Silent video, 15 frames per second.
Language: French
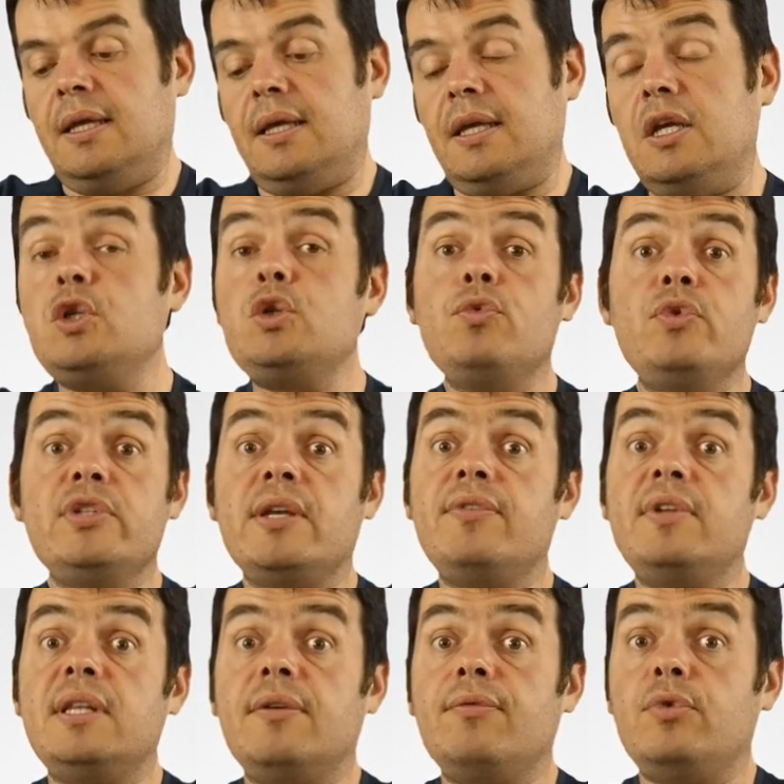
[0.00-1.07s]
Et je vous
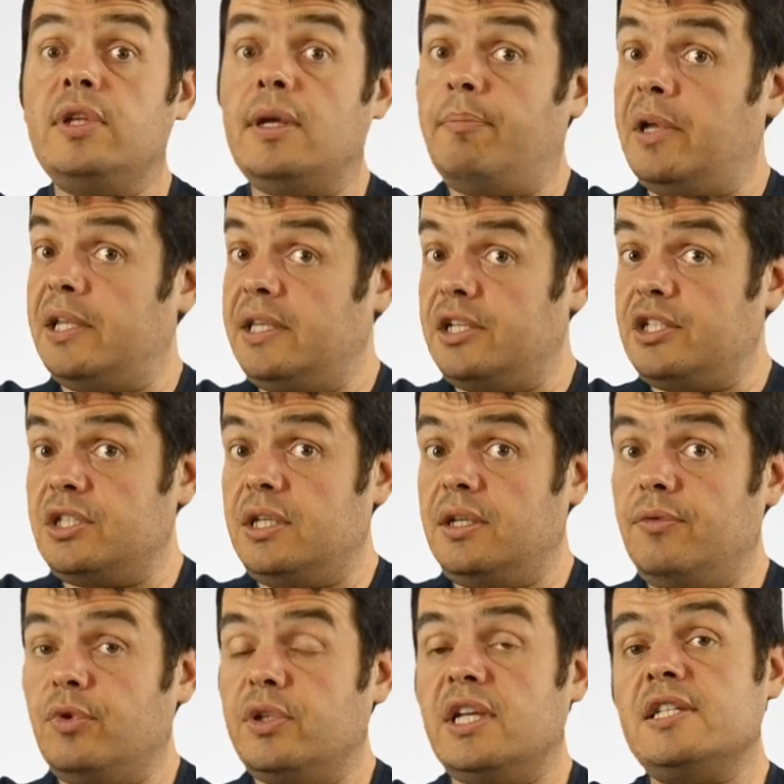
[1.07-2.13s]
invite à venir
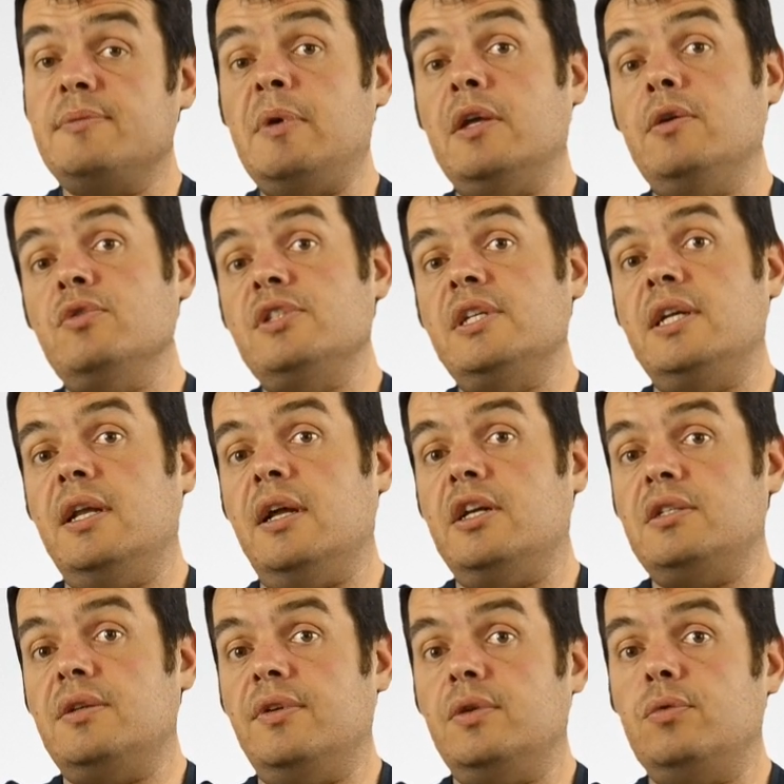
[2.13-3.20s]
partager votre expérience
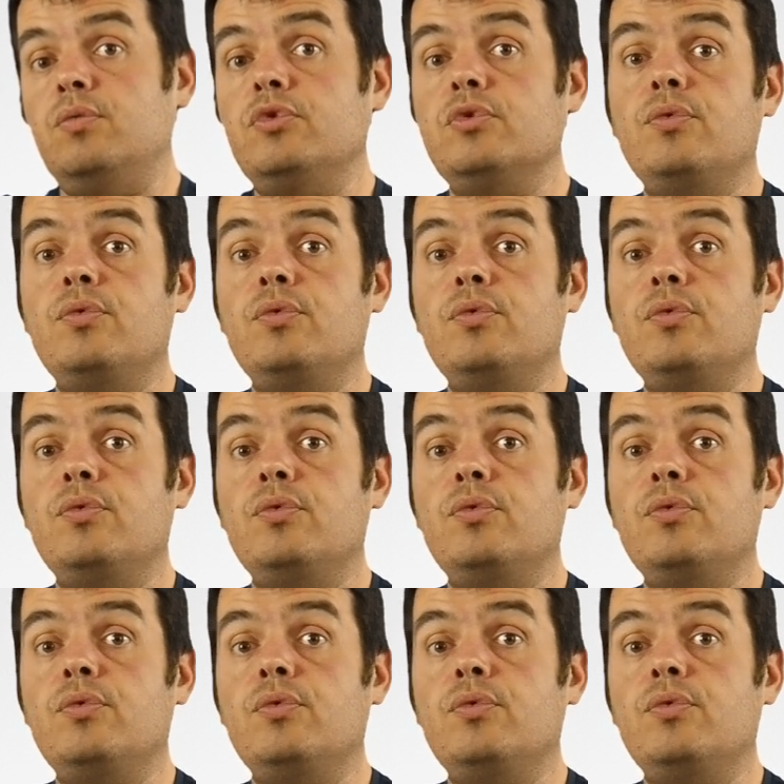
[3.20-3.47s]
d'éclairage avec nous,